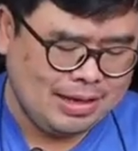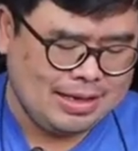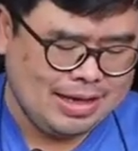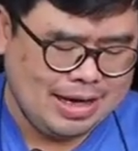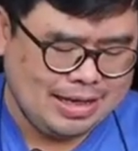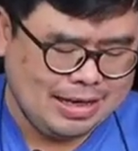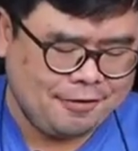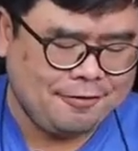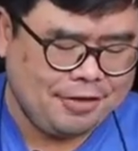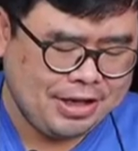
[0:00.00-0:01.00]
Kayaknya nggak ada
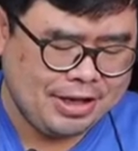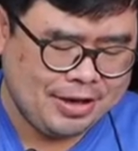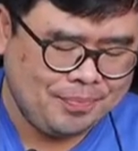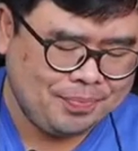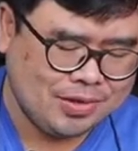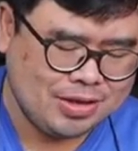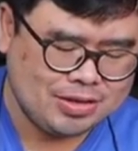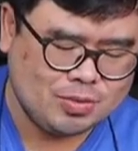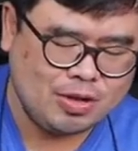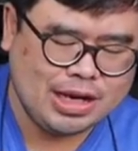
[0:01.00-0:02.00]
yang fail ya,
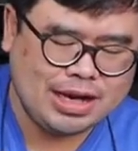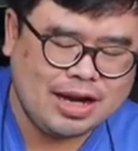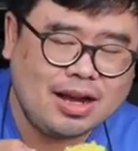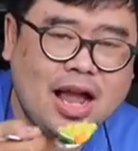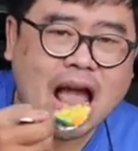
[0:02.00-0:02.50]
semuanya enak.